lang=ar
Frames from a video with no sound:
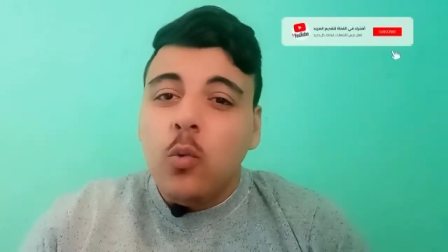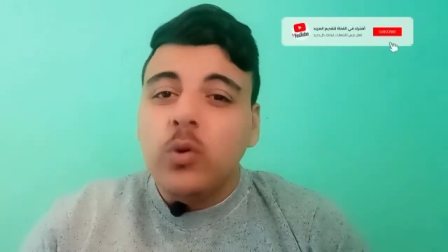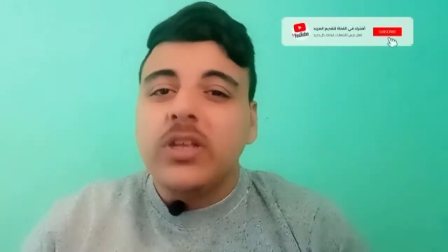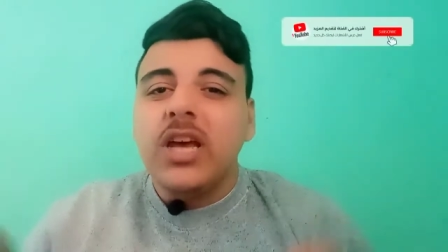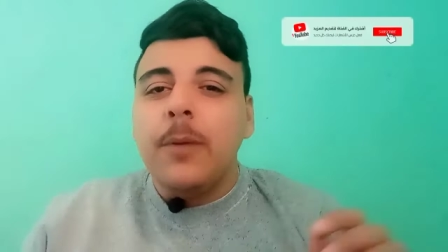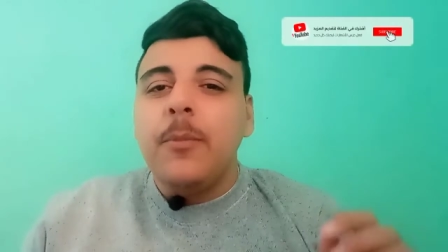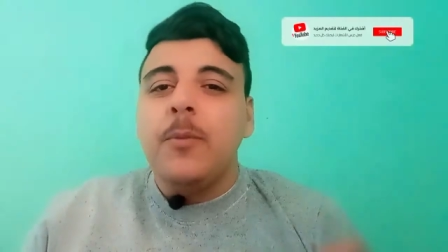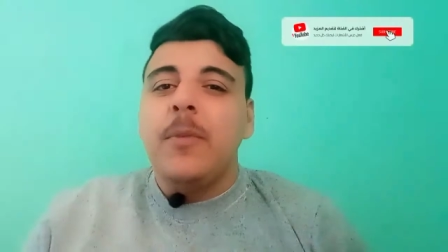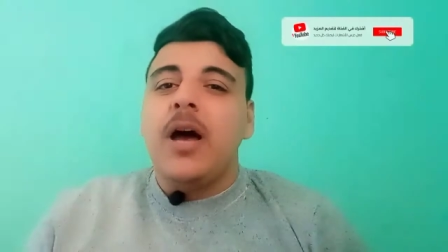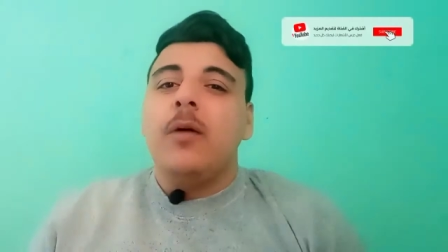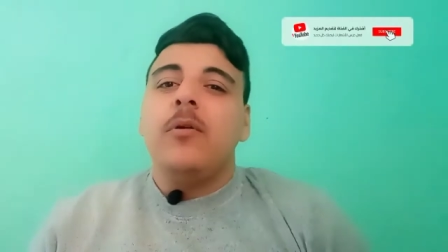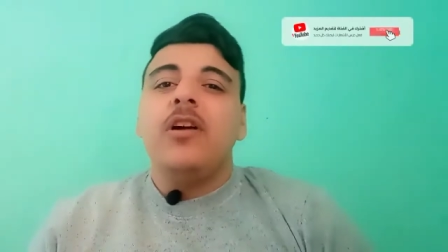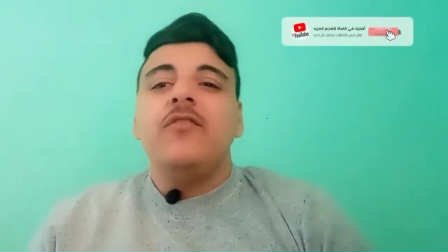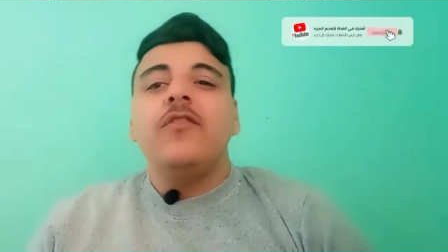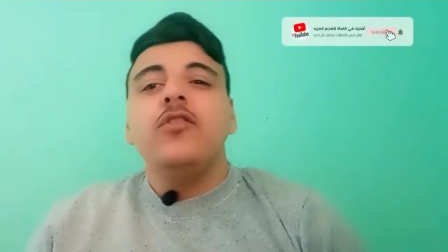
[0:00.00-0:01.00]
وتكمل معايا
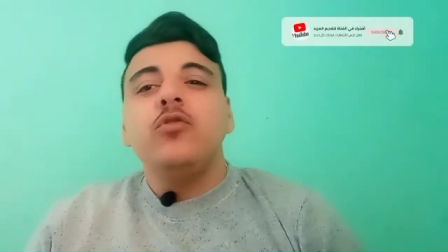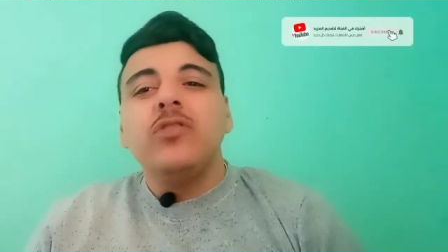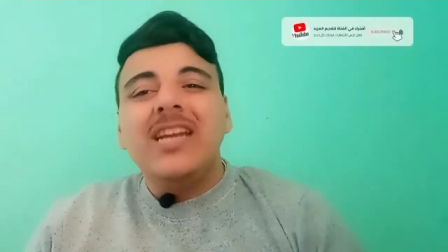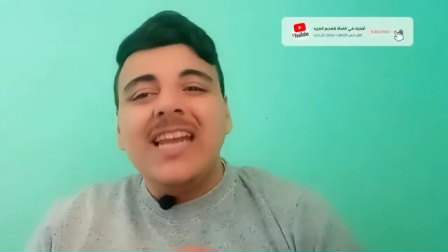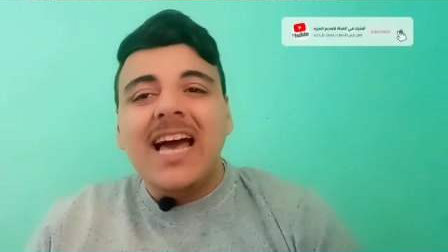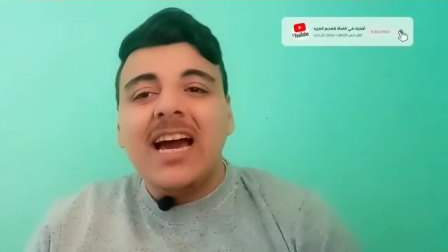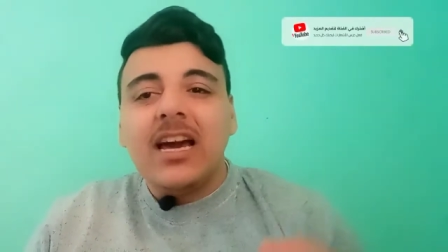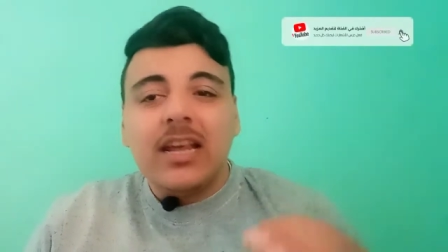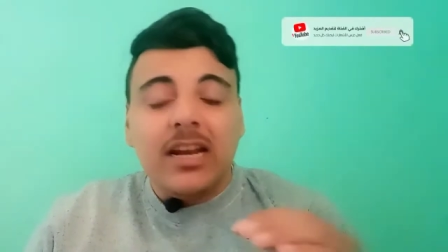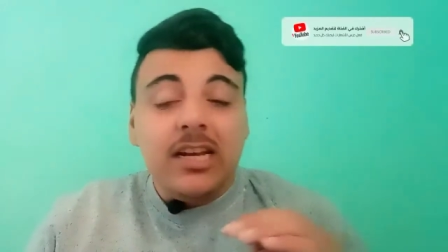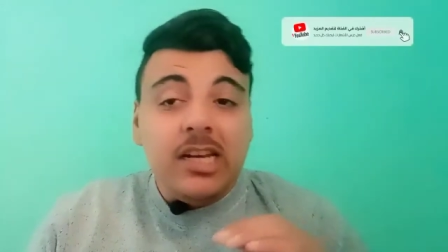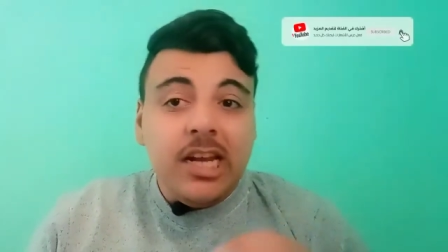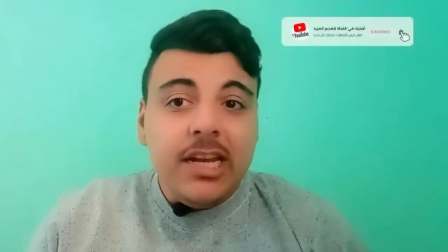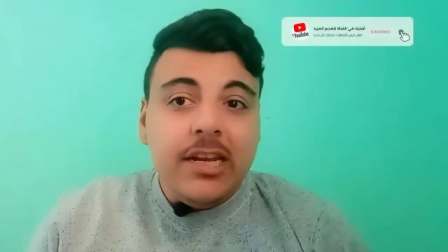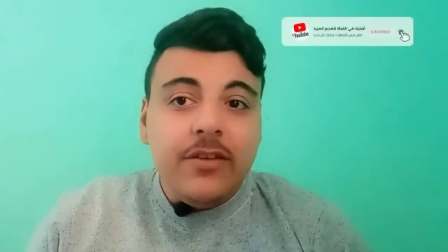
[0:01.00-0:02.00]
بقى الفيديو للاخر
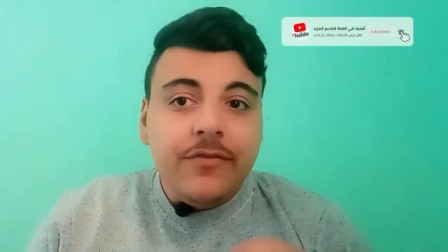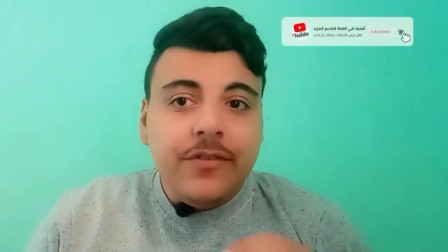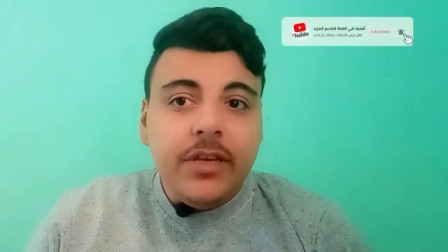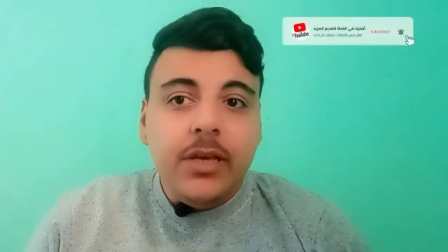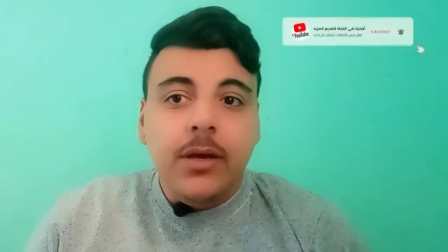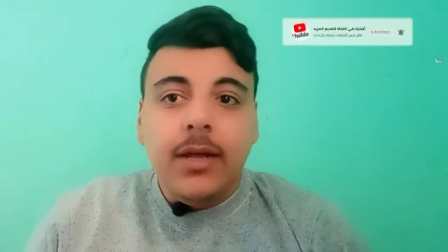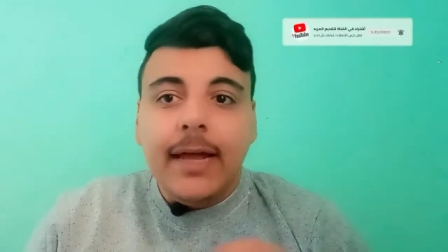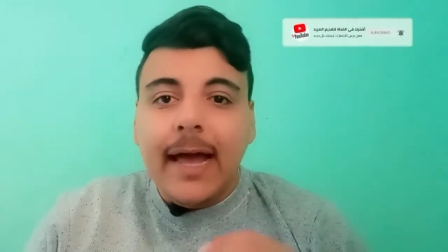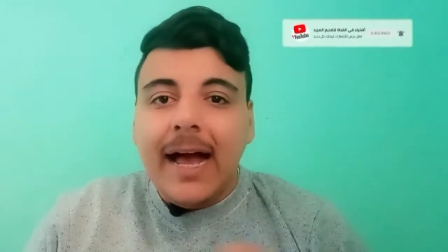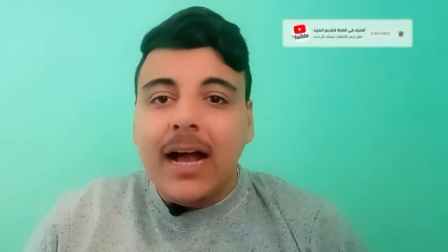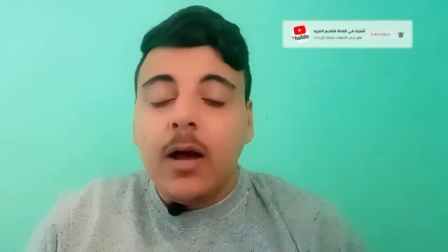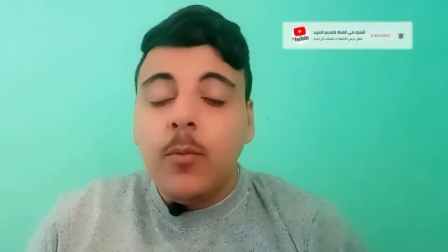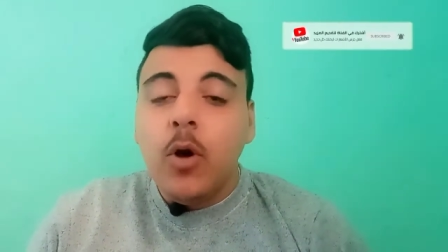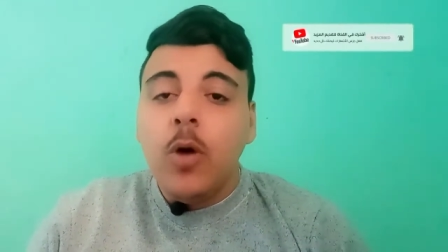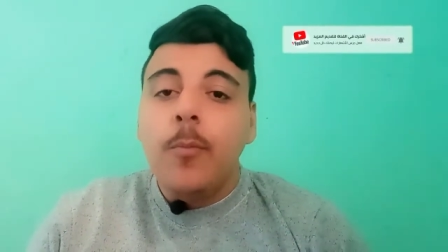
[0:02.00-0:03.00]
لان في
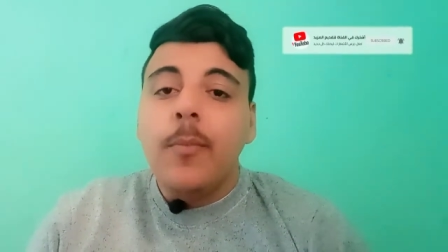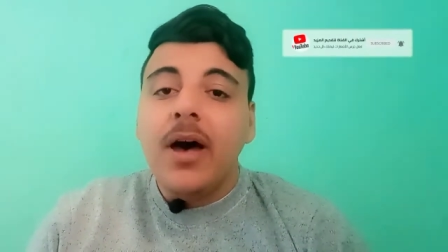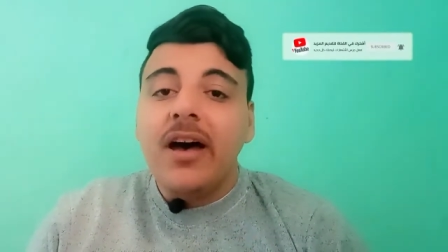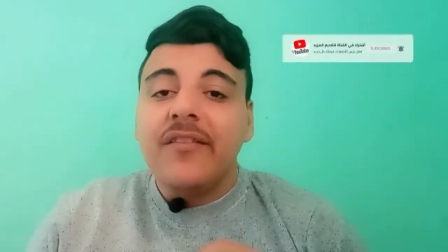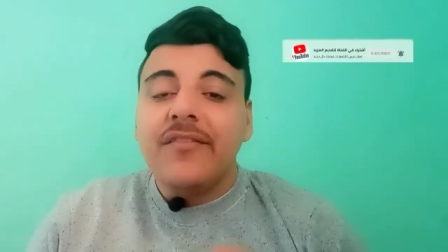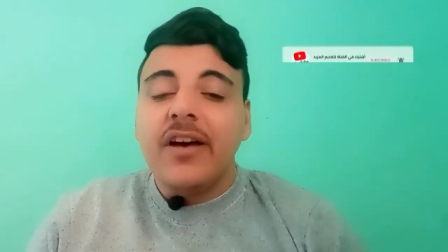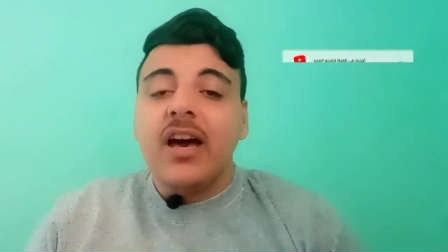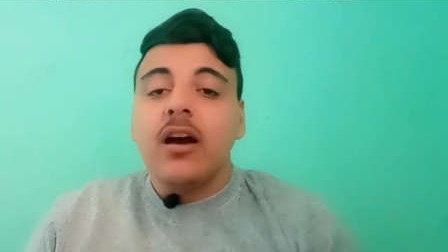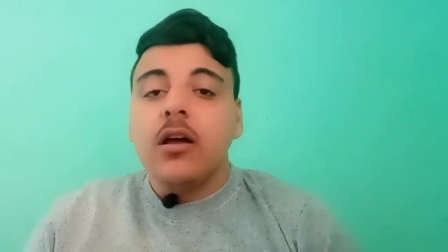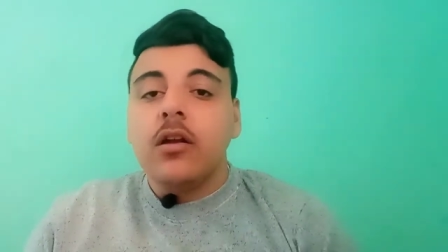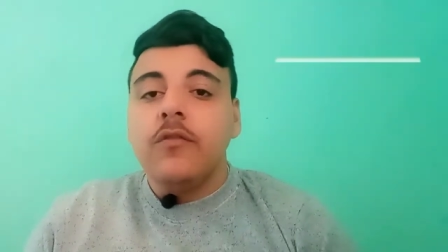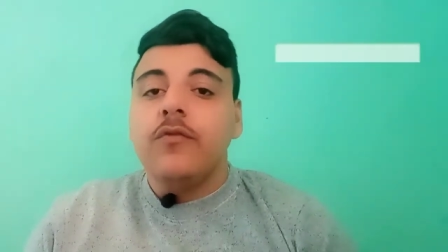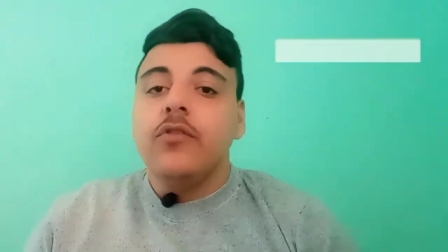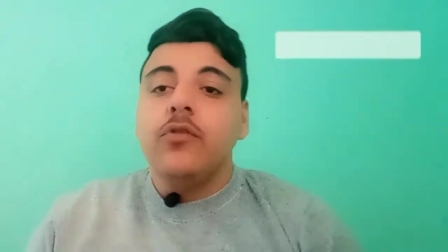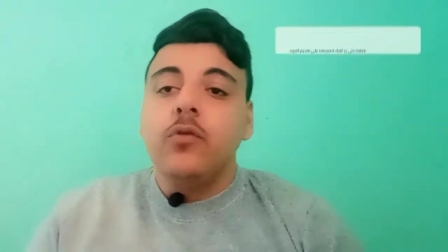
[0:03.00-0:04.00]
حاجه مهمه في اخر
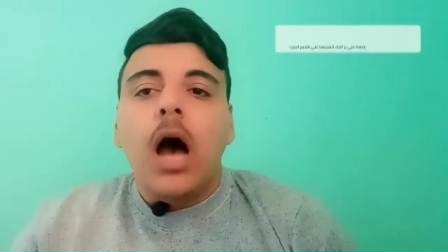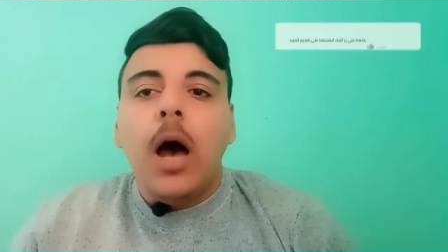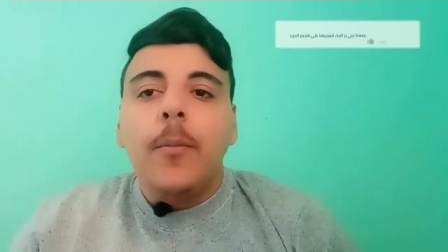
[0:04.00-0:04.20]
الفيديو